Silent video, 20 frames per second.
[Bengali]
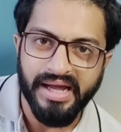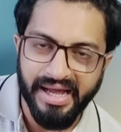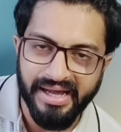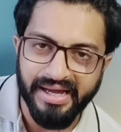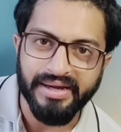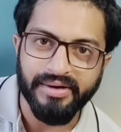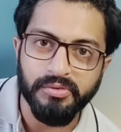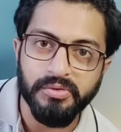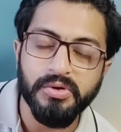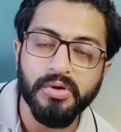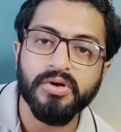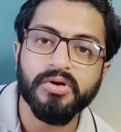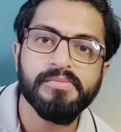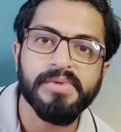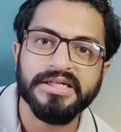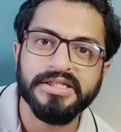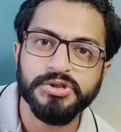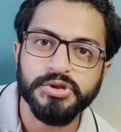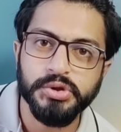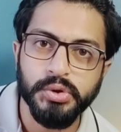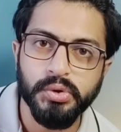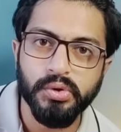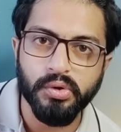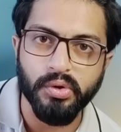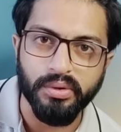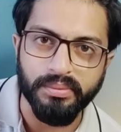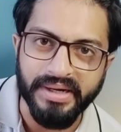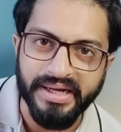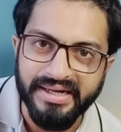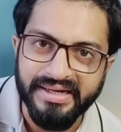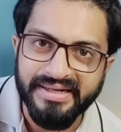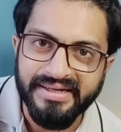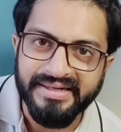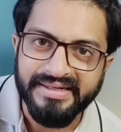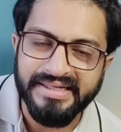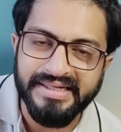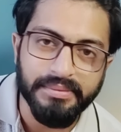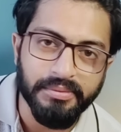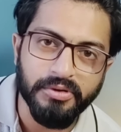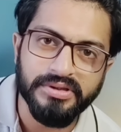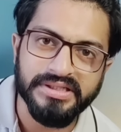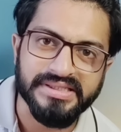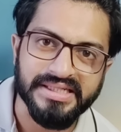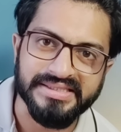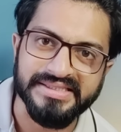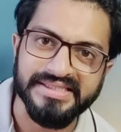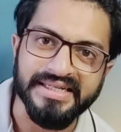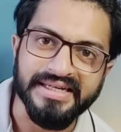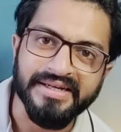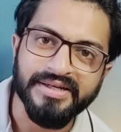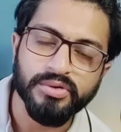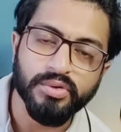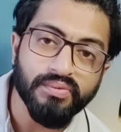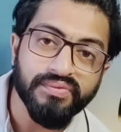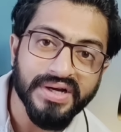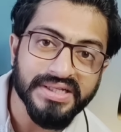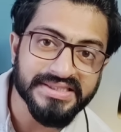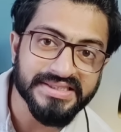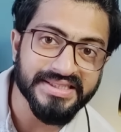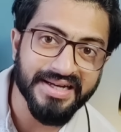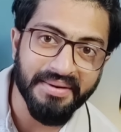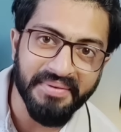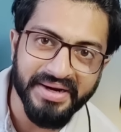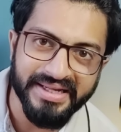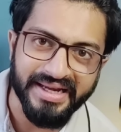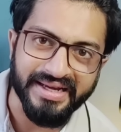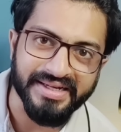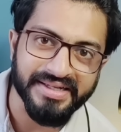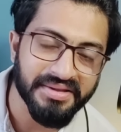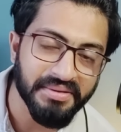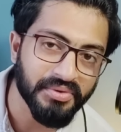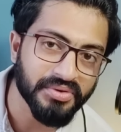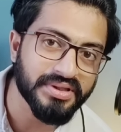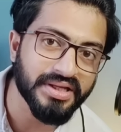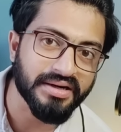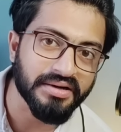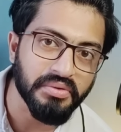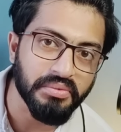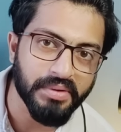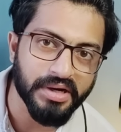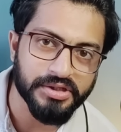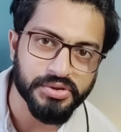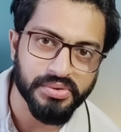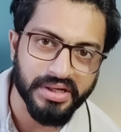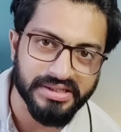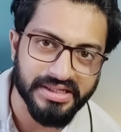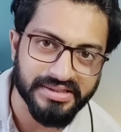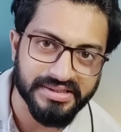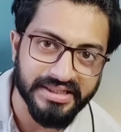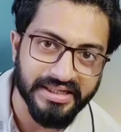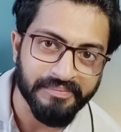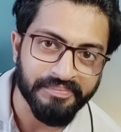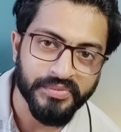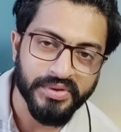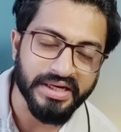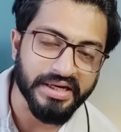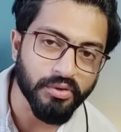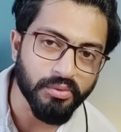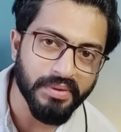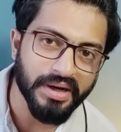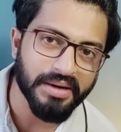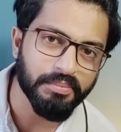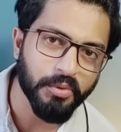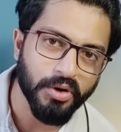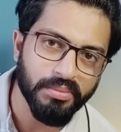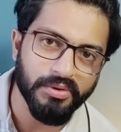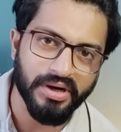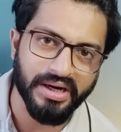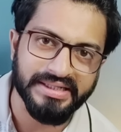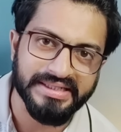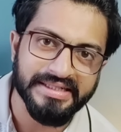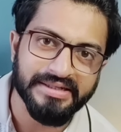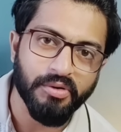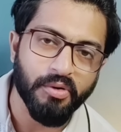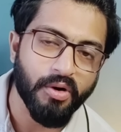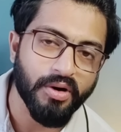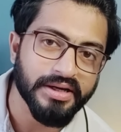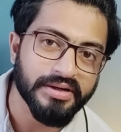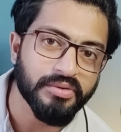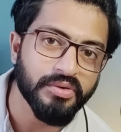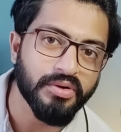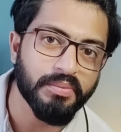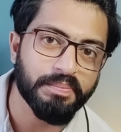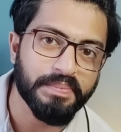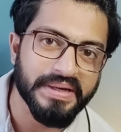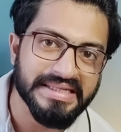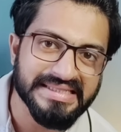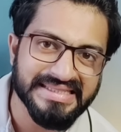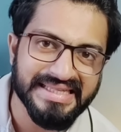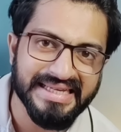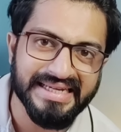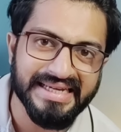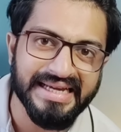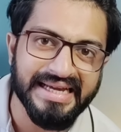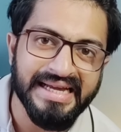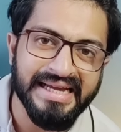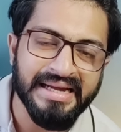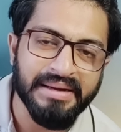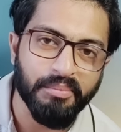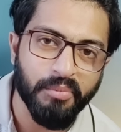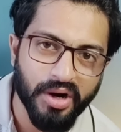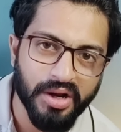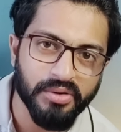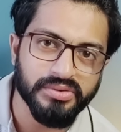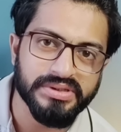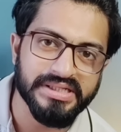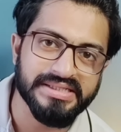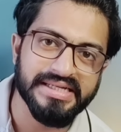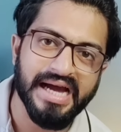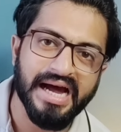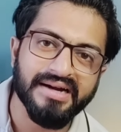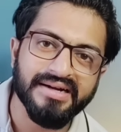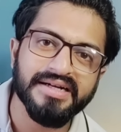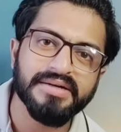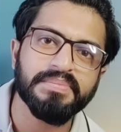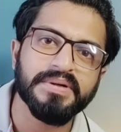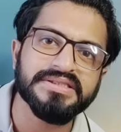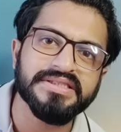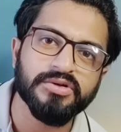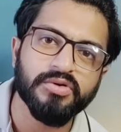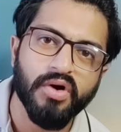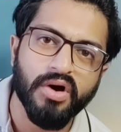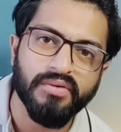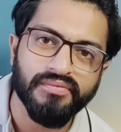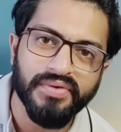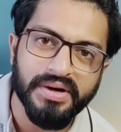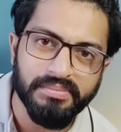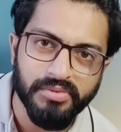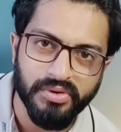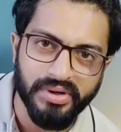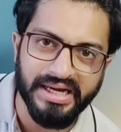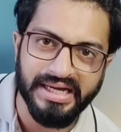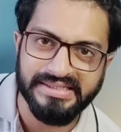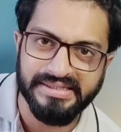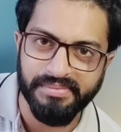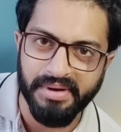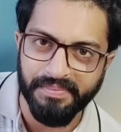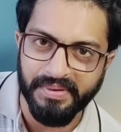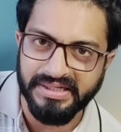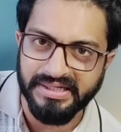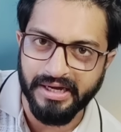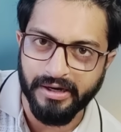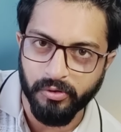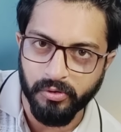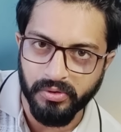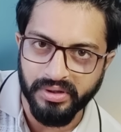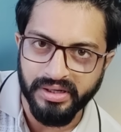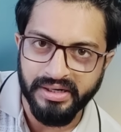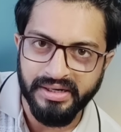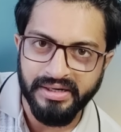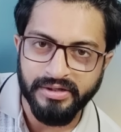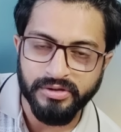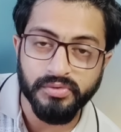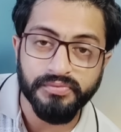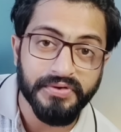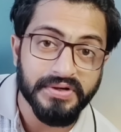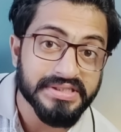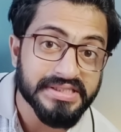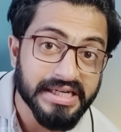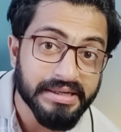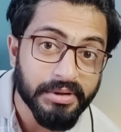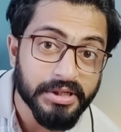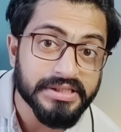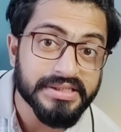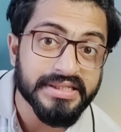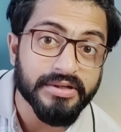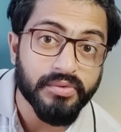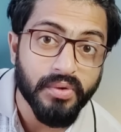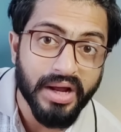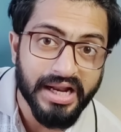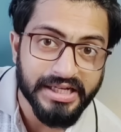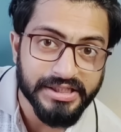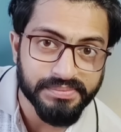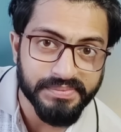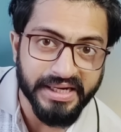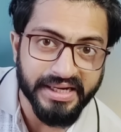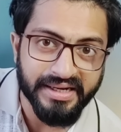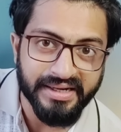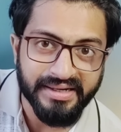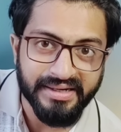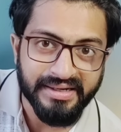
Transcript: হ্যাঁ অন্যরকম একটা শুরু করবে কি বলতে চাচ্ছি তুফান সিনেমা নিয়ে ইতিমধ্যে রিউমার শোনা যাচ্ছে রিউমার বলবো না ঠিক অনেকগুলো পেজ থেকে বলা হচ্ছে যে হান্ড্রেড পার্সেন্ট কনফার্ম হয়ে গেছে ব্যাপারটা এখন তুফান সিনেমার সিকুয়াল আসবে